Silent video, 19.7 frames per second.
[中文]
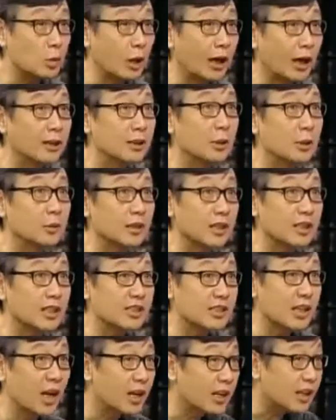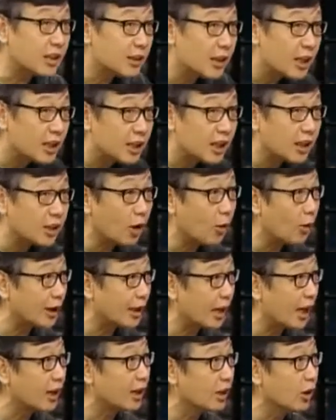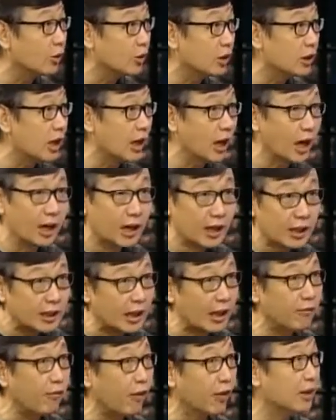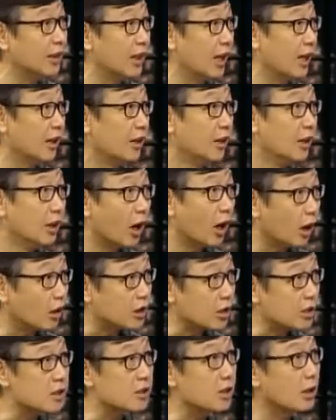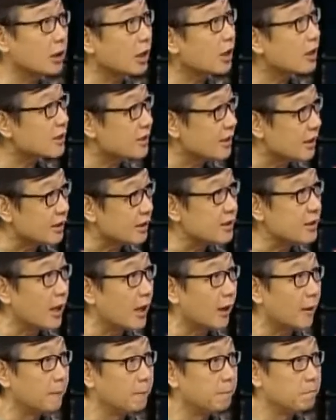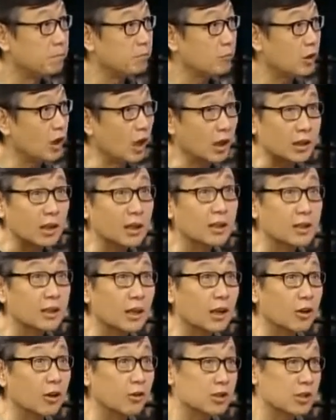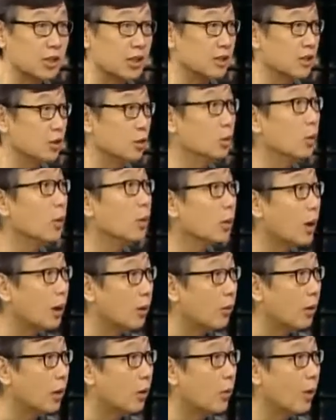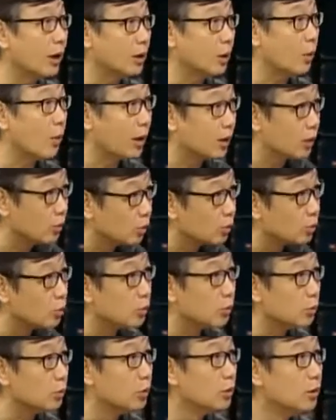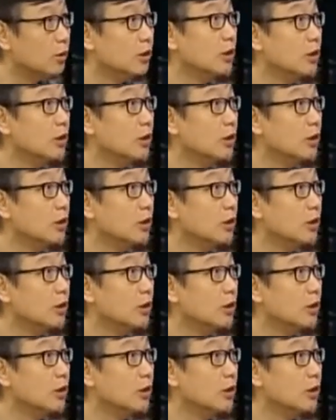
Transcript: 的传统的在家里一天到晚养狗的那个开放一点，而且至少他的形象，他更能够显示多元文化的宽容度，